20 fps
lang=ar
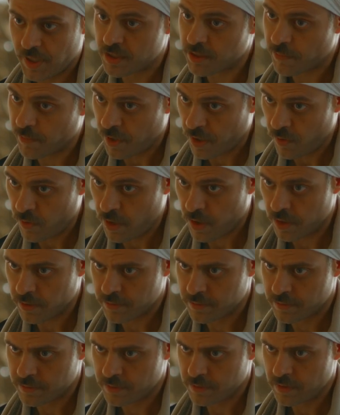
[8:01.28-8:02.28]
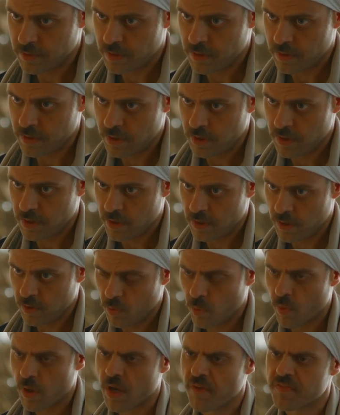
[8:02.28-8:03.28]
بعت مروان
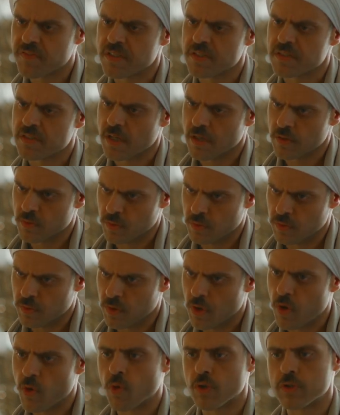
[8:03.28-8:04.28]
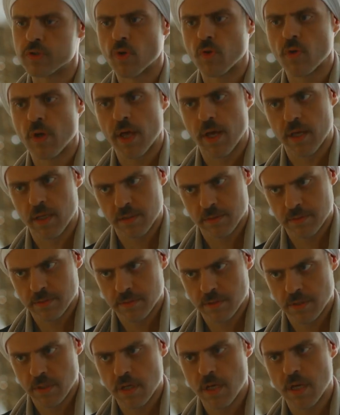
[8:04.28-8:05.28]
وقفت قصاده وقلت له لا
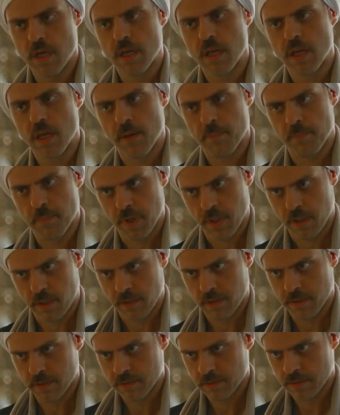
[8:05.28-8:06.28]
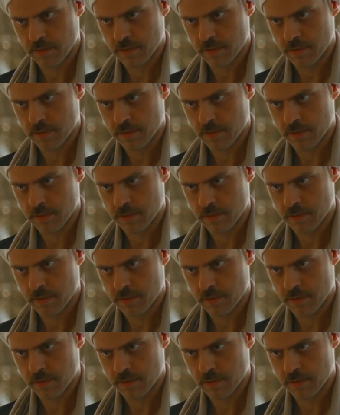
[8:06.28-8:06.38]
إلا أمك